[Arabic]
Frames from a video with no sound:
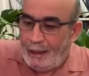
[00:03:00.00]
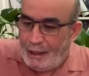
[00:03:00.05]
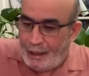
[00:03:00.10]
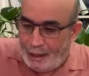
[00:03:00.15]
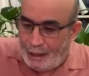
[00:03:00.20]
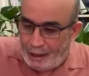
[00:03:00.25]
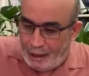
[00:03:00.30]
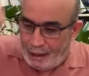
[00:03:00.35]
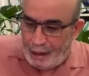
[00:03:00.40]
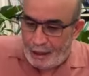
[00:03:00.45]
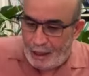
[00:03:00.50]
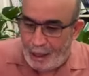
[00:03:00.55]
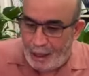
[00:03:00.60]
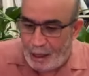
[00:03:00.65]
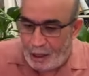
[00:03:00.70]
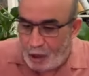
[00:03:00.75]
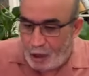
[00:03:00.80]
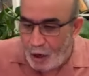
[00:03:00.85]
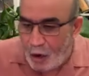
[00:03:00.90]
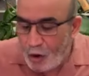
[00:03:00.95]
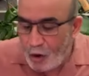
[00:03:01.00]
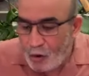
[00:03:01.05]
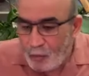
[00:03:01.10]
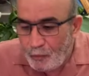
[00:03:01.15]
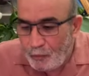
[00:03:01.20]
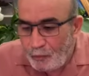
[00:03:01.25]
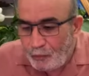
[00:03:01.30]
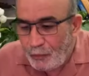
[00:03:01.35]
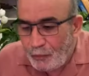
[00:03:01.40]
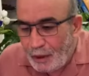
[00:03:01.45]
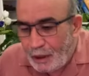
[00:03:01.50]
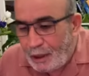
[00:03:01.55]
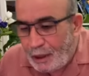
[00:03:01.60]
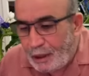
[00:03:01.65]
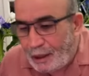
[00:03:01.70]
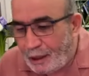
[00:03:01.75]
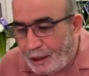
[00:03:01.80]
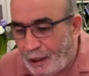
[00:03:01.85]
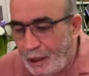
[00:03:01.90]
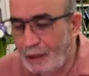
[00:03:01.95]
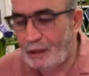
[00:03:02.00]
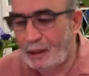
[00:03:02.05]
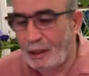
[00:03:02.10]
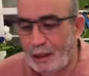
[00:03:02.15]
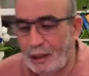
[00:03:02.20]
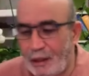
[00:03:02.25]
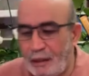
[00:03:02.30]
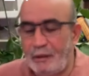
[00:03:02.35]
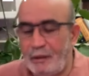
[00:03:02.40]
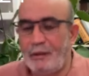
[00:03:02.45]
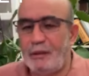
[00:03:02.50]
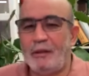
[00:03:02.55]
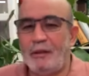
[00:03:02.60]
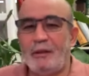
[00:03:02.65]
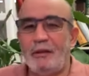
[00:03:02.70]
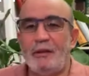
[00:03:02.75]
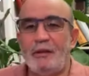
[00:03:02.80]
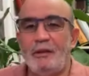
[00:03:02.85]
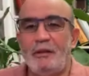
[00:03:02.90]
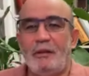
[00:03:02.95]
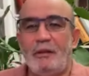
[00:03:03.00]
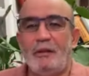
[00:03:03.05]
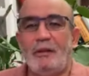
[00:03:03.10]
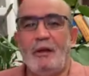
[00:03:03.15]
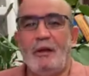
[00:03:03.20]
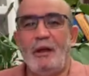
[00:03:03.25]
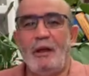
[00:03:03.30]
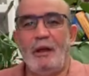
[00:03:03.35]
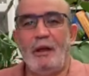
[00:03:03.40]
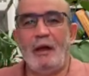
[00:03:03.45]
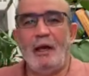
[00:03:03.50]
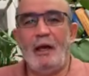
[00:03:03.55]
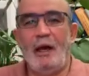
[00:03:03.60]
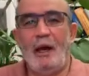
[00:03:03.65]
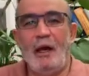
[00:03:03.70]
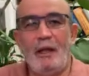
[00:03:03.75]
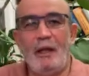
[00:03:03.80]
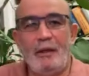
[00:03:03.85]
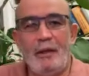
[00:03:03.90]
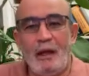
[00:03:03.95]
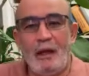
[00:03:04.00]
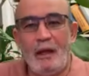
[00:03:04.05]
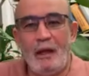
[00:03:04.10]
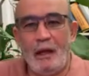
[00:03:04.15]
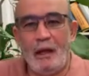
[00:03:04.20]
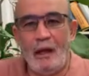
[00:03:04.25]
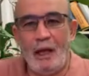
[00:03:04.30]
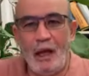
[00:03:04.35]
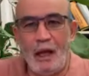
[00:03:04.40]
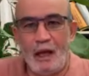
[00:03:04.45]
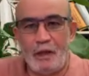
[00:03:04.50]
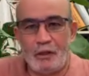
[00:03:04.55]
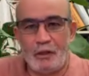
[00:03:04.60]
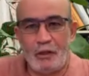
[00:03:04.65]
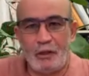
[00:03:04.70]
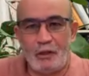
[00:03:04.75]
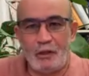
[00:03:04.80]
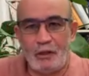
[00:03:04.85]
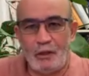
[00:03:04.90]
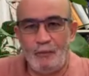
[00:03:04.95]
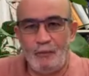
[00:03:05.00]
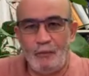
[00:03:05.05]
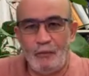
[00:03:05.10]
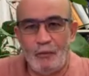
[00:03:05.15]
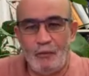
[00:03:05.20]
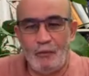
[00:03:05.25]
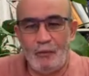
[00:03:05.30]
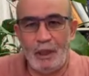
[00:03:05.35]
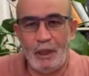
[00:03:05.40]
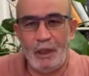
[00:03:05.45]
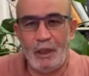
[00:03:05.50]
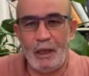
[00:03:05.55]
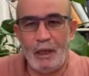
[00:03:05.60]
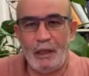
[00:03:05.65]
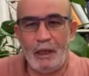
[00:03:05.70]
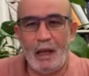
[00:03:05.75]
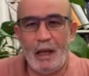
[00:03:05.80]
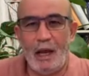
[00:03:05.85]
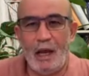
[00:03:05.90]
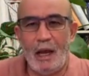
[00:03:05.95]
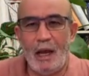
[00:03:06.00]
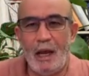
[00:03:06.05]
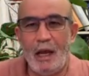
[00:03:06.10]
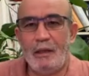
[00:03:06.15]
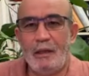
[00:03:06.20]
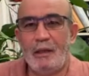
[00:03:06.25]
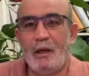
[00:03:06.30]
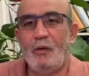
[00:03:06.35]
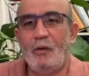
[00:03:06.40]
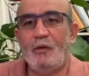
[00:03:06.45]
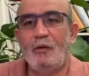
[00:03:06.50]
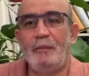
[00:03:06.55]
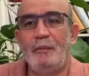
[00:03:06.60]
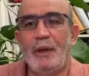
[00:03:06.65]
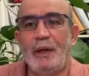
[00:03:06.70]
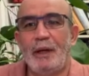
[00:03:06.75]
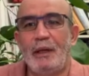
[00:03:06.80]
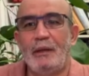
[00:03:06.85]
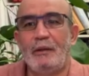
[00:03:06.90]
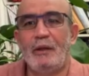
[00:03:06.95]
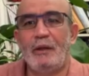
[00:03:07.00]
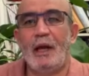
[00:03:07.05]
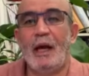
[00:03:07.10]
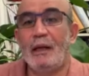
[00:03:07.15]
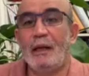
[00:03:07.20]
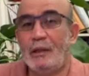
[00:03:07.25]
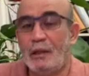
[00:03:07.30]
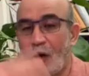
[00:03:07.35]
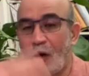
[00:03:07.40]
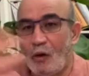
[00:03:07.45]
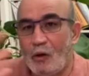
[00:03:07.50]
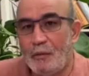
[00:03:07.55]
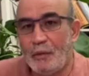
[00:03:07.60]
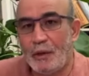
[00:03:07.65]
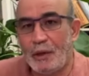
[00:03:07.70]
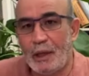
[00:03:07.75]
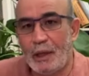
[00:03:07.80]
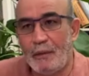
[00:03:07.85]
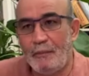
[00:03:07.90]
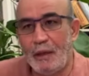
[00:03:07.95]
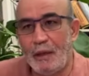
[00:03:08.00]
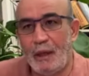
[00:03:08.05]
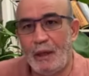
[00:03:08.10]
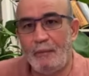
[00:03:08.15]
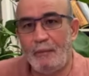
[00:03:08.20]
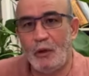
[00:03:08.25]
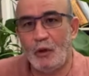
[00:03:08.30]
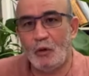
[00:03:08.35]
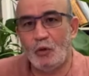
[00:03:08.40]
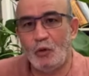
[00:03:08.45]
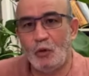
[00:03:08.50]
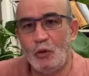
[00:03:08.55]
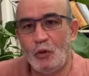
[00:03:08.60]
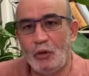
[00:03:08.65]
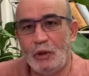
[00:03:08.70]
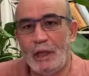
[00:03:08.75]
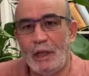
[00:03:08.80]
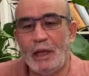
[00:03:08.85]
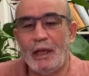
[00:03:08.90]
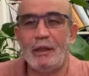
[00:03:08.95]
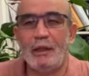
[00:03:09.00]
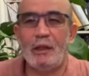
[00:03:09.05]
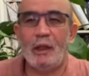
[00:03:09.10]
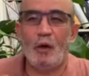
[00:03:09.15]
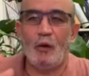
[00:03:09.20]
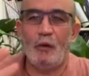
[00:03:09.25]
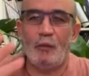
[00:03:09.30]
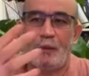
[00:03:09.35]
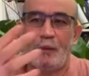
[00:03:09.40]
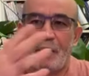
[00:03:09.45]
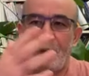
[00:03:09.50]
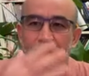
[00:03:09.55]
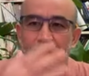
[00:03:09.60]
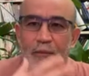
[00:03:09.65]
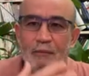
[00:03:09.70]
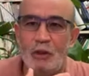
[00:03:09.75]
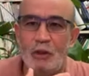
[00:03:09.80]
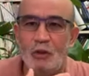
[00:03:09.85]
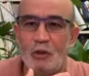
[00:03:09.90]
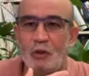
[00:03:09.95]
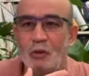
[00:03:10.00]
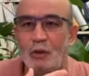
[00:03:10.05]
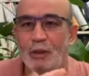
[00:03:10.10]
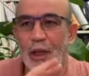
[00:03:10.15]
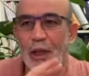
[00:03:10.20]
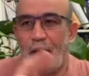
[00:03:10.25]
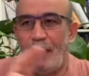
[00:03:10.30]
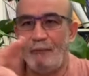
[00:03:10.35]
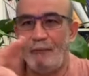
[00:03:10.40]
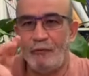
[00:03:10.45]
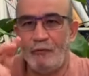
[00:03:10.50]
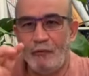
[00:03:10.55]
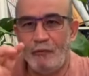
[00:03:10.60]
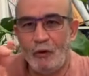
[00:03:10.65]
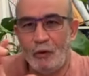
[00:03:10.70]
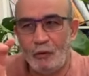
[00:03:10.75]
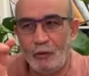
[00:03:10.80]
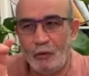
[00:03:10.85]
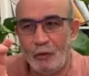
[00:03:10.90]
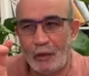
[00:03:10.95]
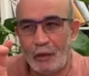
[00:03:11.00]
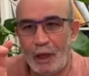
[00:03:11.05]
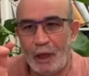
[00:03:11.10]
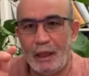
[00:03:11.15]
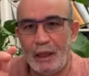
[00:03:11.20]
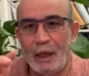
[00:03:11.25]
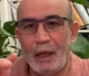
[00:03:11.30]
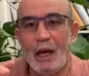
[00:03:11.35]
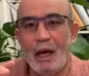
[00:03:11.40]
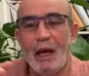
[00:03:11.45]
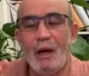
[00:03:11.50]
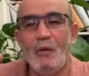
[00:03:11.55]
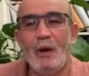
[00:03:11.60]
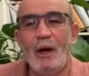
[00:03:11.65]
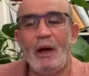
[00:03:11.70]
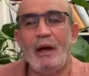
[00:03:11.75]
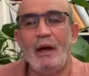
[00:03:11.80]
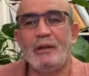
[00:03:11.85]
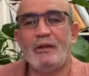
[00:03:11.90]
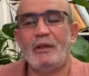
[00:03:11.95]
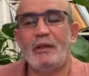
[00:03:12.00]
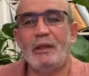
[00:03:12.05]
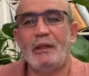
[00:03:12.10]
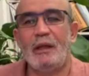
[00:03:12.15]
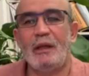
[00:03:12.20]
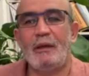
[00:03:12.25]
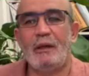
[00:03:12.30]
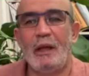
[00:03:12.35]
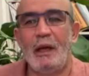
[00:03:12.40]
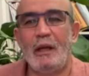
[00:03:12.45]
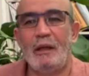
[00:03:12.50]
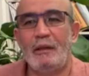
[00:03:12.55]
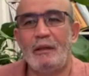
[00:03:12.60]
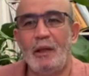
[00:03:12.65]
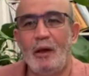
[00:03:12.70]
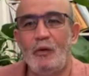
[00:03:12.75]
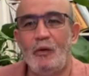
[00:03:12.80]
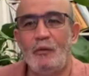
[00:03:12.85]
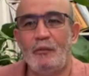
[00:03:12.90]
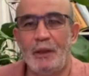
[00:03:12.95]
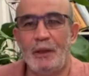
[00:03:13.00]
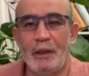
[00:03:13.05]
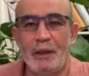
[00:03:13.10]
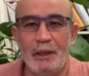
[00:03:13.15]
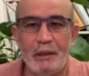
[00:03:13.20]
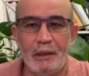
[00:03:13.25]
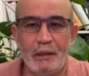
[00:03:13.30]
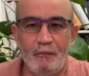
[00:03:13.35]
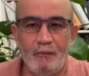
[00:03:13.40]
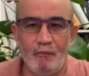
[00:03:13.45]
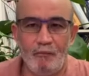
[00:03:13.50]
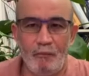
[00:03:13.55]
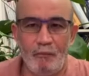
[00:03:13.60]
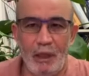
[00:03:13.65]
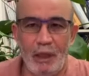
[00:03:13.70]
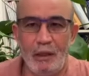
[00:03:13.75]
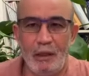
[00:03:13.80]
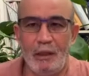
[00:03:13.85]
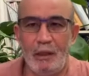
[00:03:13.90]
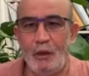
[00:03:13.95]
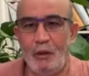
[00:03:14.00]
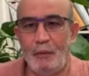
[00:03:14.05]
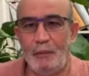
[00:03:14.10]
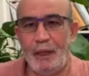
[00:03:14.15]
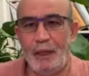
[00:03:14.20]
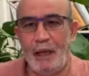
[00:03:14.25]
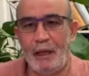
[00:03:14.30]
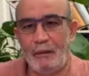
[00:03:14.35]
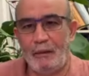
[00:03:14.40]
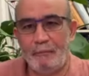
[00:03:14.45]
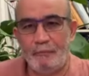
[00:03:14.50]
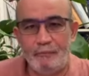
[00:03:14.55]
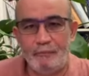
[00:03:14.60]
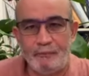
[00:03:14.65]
لكنها اليوم كسرت هذا الحاجز وهي انها لا تقوم بالرد، كانت تقوم بردود لكن تقوم بالرد من سوريا في حدود ضيقه وخاصه كانت تقوم بالرد من لبنان.